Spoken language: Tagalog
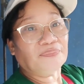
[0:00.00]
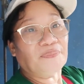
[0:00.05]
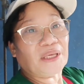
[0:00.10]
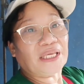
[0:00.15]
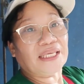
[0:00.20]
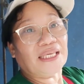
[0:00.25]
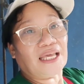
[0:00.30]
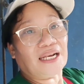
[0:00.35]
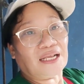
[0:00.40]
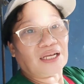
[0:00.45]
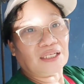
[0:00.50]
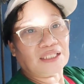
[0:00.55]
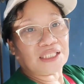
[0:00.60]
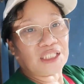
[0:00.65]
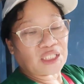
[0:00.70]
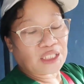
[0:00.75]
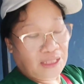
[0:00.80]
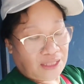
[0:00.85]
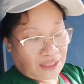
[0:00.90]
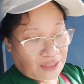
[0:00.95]
Bigyan ng
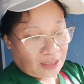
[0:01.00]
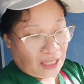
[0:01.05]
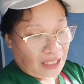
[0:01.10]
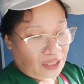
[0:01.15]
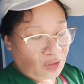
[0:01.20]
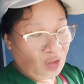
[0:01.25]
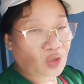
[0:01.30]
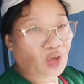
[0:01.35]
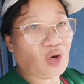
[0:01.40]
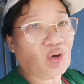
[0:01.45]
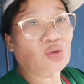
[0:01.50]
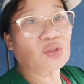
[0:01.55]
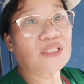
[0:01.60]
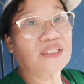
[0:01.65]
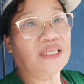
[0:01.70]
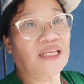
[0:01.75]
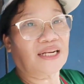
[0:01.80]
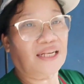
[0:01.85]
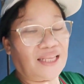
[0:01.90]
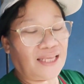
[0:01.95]
ano,
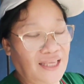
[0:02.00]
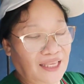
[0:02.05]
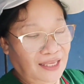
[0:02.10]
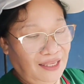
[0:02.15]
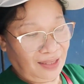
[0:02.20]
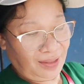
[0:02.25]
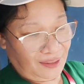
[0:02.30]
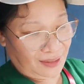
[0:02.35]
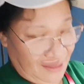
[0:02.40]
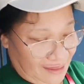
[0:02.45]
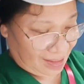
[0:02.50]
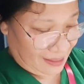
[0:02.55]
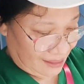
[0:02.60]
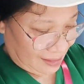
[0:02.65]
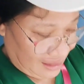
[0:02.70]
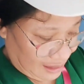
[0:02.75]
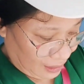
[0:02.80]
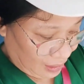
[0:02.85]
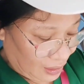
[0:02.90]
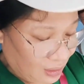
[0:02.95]
grocery.
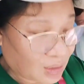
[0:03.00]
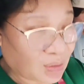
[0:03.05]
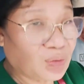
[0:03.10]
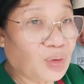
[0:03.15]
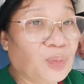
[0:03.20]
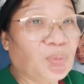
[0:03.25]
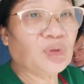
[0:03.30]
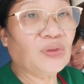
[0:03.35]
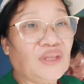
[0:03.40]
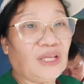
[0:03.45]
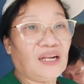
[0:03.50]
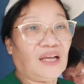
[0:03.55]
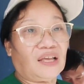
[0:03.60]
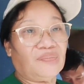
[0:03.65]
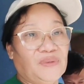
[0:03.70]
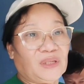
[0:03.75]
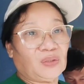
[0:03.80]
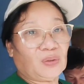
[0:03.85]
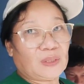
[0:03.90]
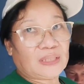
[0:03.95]
Punta na
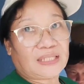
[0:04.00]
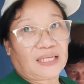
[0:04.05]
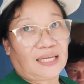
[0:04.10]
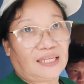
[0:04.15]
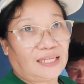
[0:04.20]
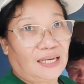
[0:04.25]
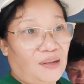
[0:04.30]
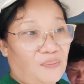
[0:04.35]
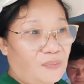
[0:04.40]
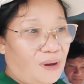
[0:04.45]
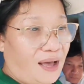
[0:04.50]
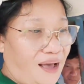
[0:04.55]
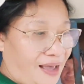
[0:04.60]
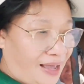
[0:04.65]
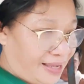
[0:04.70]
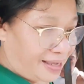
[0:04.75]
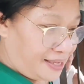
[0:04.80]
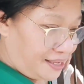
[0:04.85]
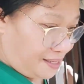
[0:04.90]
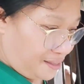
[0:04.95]
kami doon sa kanilang
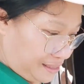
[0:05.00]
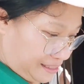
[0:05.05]
bahay.